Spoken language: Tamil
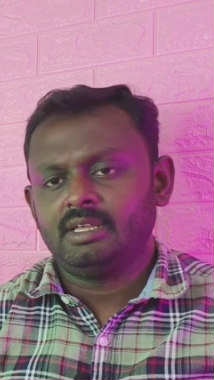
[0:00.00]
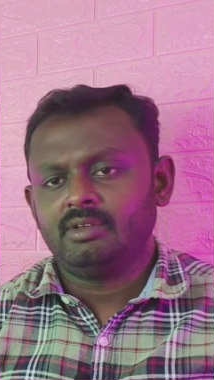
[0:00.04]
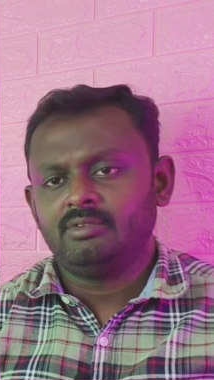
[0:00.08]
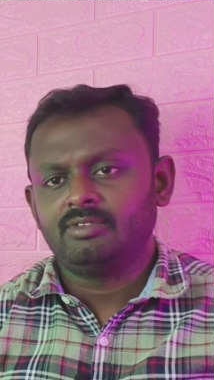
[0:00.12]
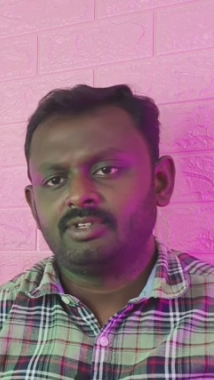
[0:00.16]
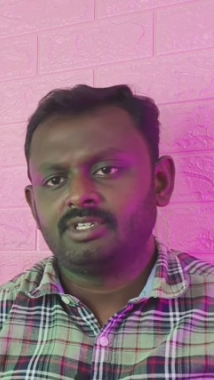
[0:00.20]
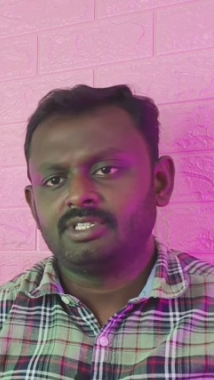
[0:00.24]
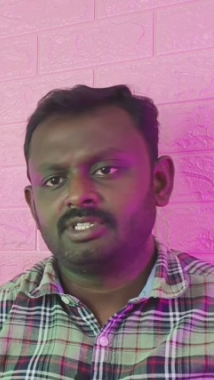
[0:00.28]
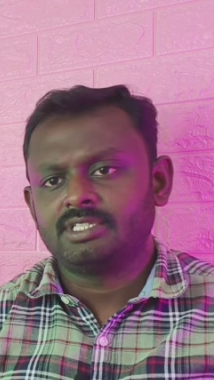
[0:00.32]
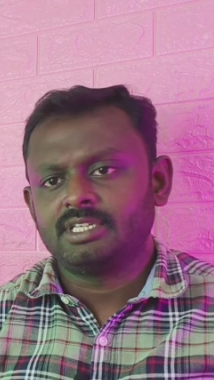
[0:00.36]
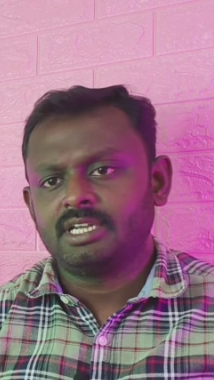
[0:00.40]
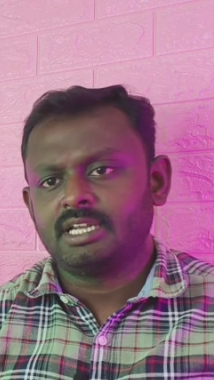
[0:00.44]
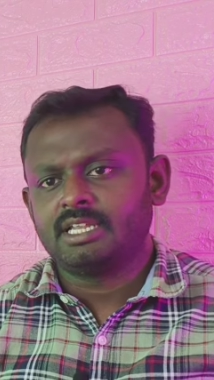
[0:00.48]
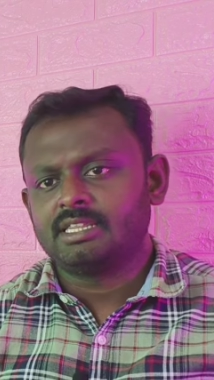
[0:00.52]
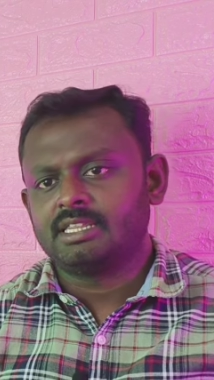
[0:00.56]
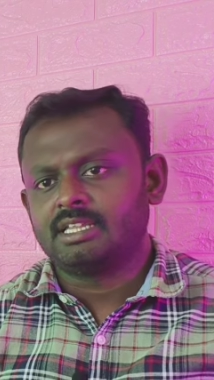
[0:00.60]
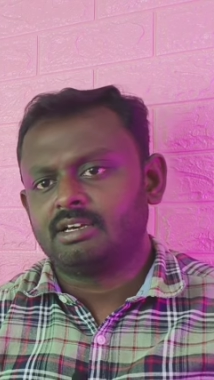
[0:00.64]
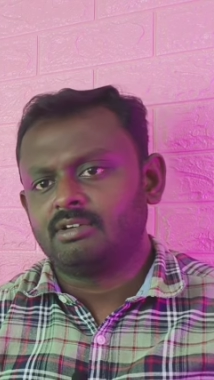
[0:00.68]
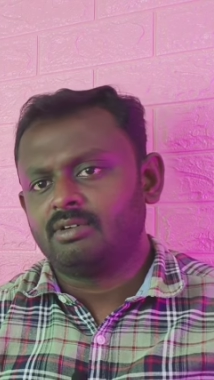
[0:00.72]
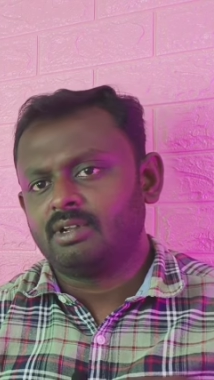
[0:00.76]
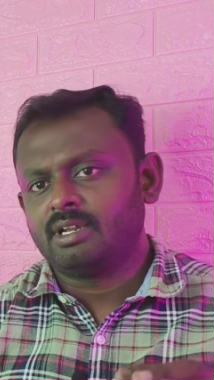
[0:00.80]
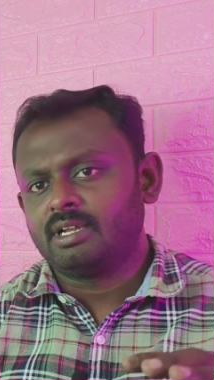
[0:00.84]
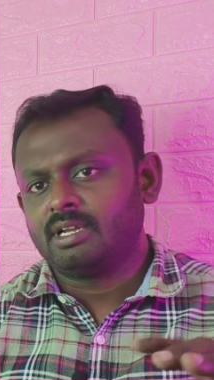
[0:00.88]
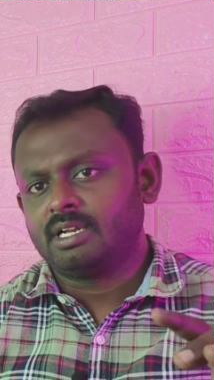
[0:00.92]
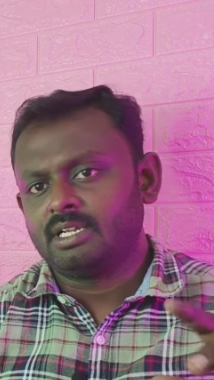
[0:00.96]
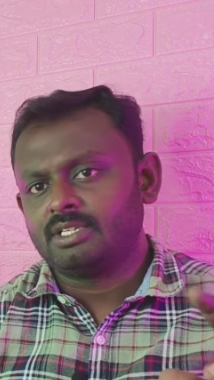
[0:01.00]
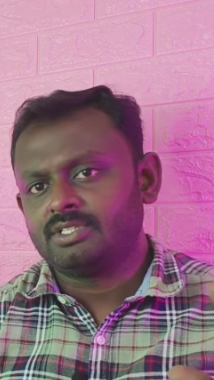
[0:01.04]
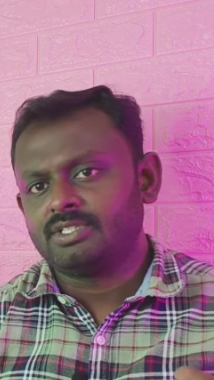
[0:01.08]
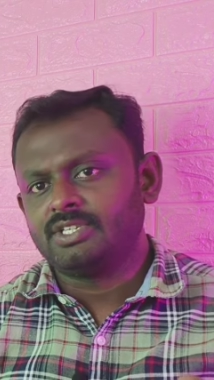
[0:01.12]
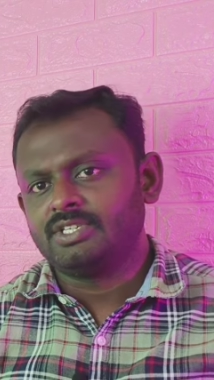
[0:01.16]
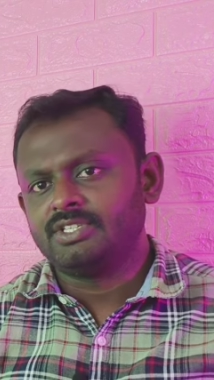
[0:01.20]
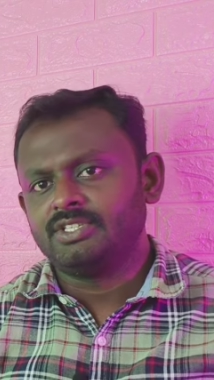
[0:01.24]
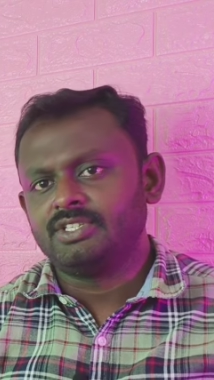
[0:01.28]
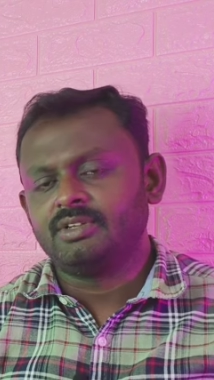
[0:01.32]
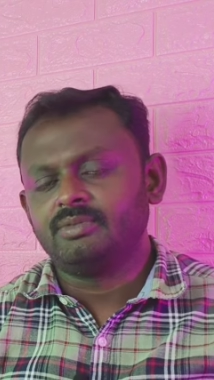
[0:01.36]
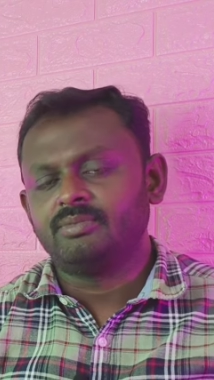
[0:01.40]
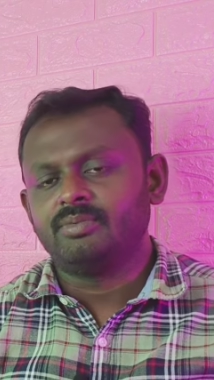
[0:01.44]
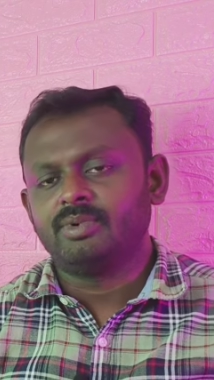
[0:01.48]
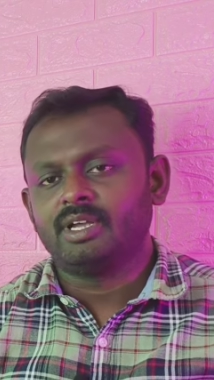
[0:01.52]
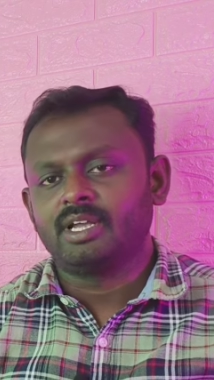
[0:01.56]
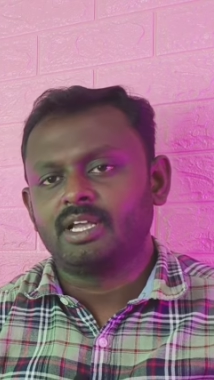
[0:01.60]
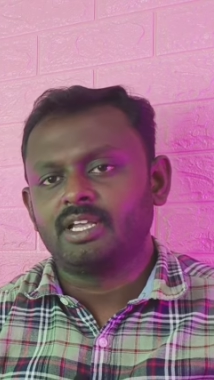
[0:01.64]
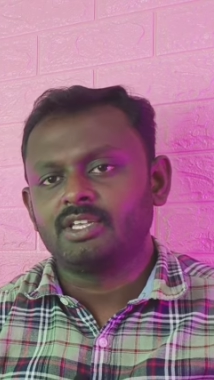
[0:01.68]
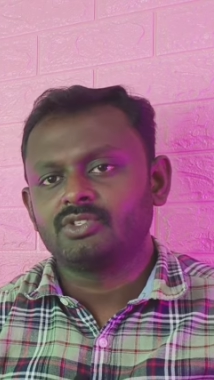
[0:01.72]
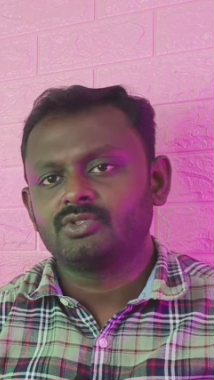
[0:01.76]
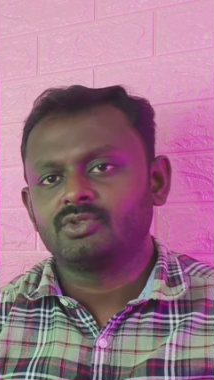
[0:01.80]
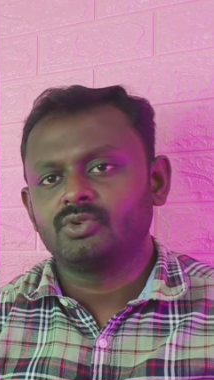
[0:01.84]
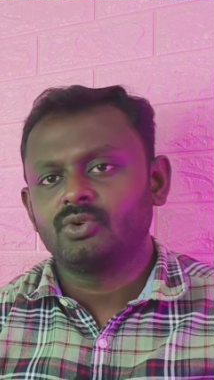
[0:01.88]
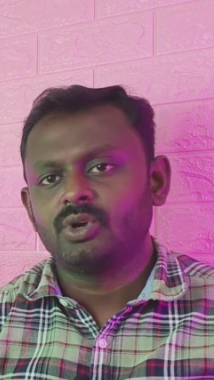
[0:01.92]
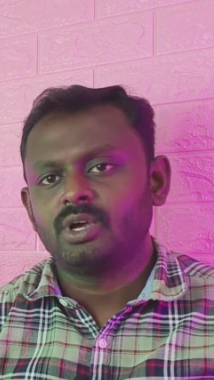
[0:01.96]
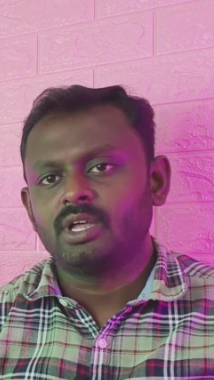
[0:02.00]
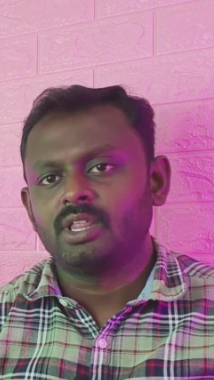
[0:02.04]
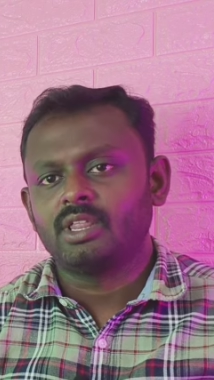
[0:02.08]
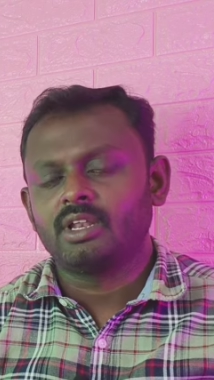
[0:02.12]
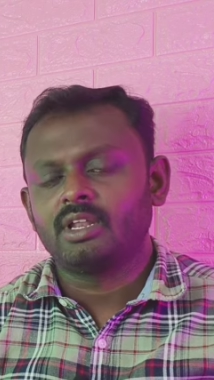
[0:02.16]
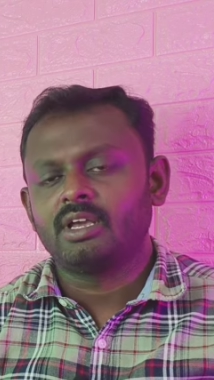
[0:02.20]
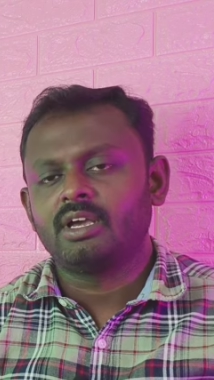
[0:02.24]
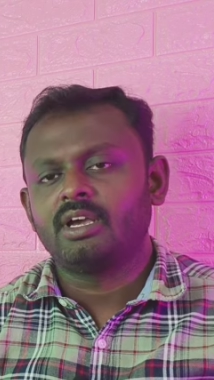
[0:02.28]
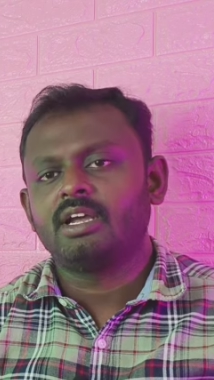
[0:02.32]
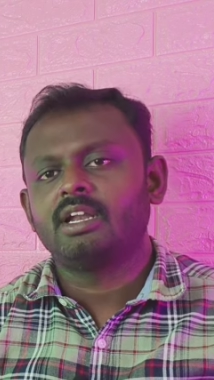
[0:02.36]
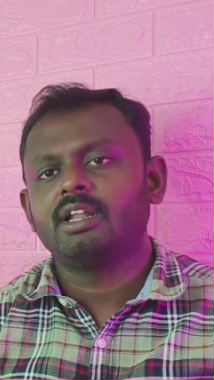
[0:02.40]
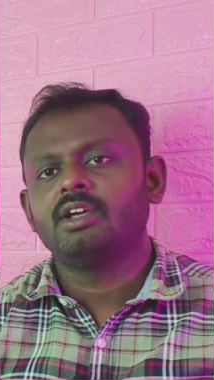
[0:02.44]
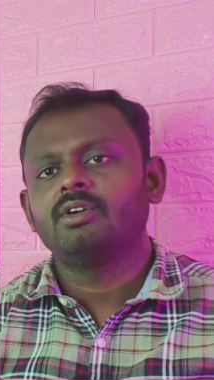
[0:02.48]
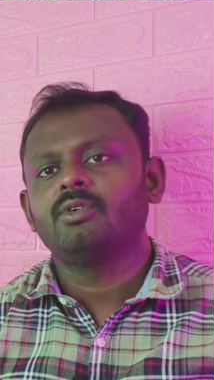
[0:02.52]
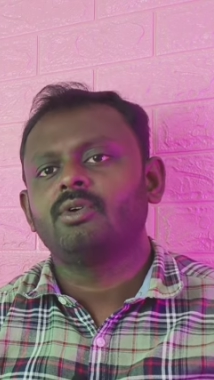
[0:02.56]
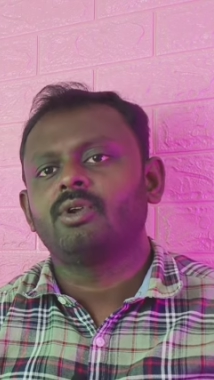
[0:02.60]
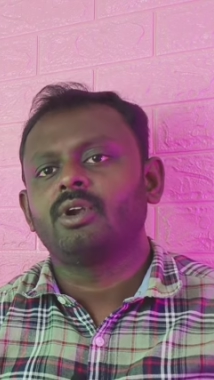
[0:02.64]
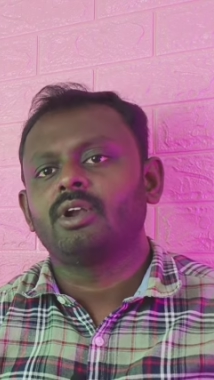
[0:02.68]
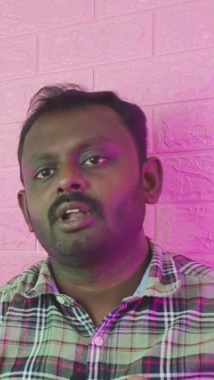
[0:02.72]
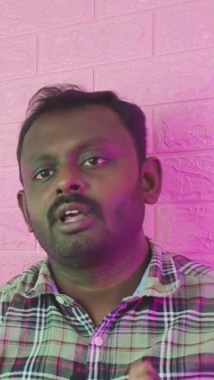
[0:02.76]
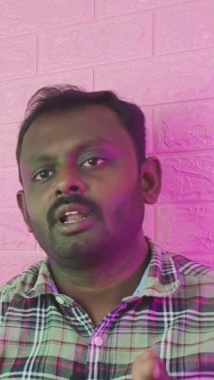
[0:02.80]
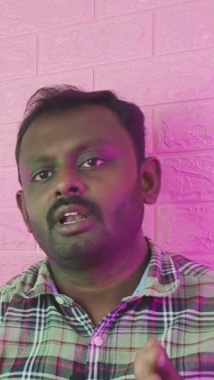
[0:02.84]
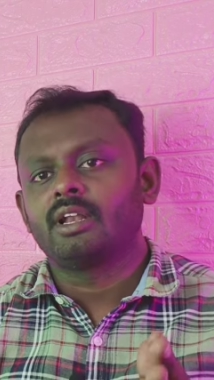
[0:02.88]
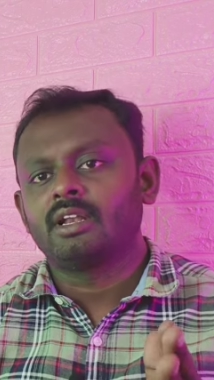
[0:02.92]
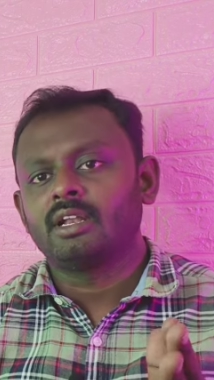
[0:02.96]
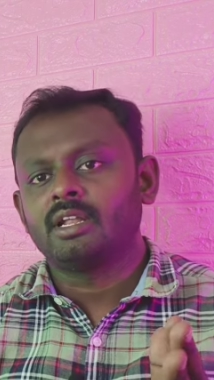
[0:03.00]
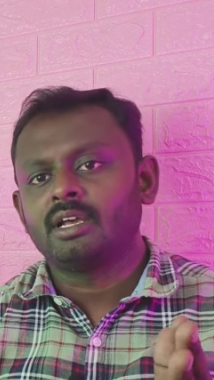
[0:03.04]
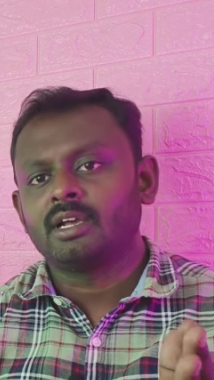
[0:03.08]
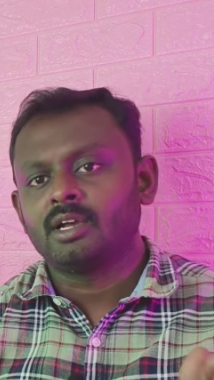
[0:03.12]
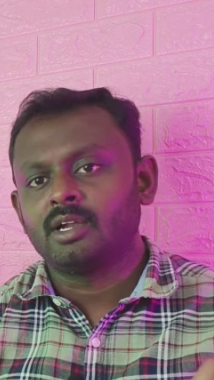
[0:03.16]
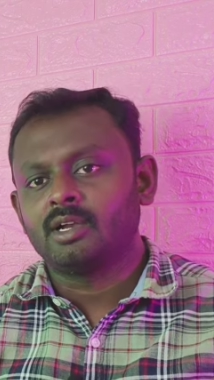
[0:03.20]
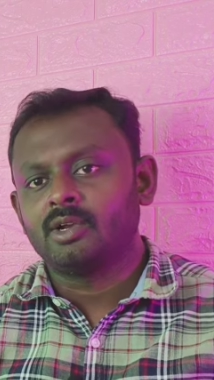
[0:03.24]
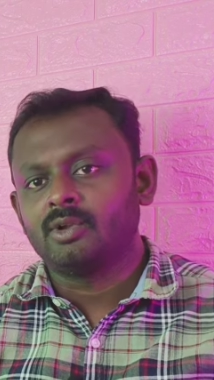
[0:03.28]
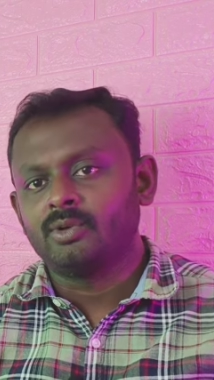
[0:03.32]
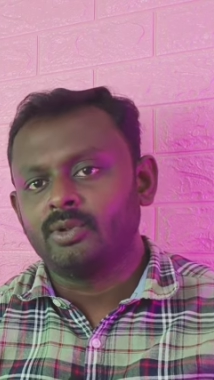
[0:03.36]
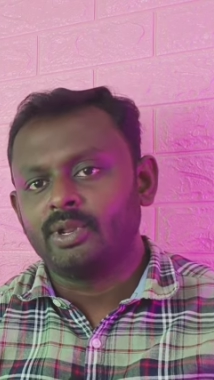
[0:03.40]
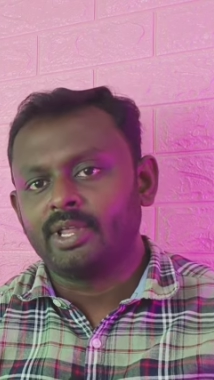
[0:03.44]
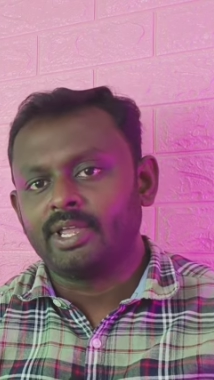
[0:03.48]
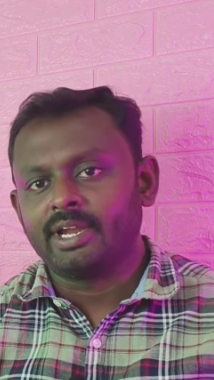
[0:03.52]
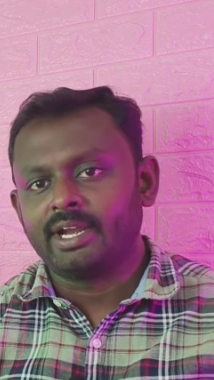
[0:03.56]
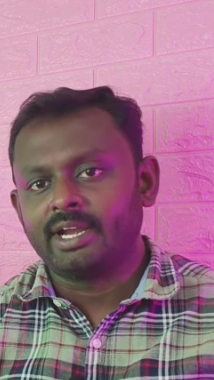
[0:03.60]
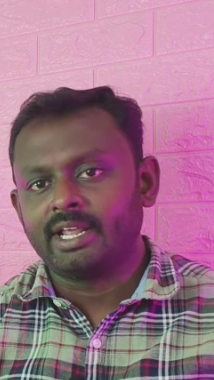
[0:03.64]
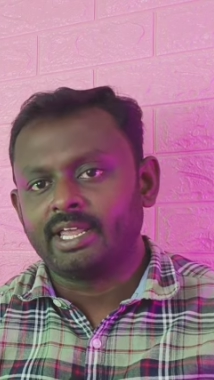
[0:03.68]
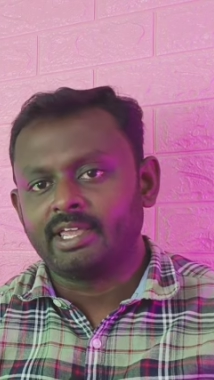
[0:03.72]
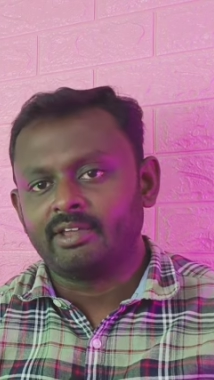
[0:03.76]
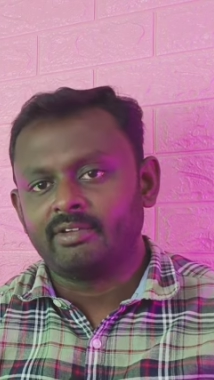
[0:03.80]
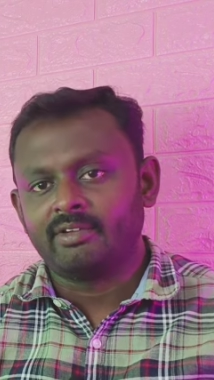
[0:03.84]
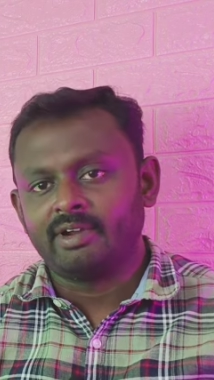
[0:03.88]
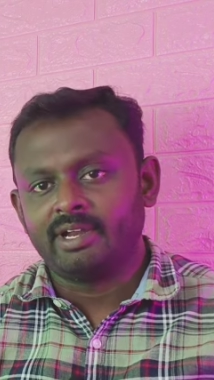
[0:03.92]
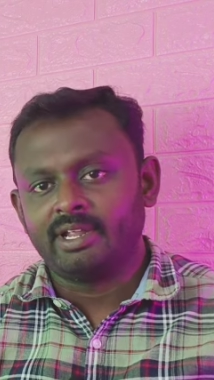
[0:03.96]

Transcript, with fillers: அவங்க சில தவறுகளை செஞ்சுருப்பாங்க ஸோ அதனால் ஒரு நல்ல கல்லூரி கிடைக்க